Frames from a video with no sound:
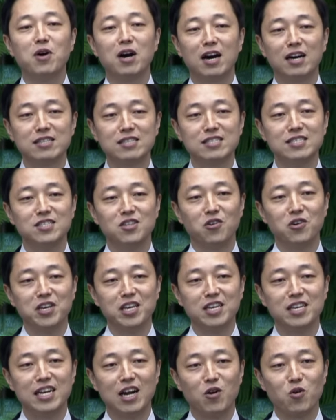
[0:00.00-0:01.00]
같은
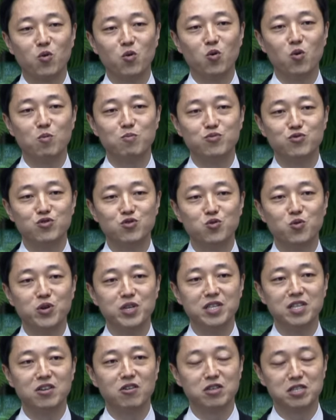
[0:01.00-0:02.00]
너희라고 부르고
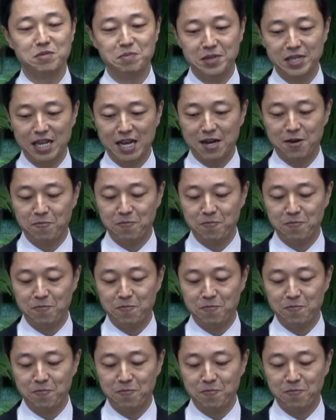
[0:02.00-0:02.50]
있는 것입니다.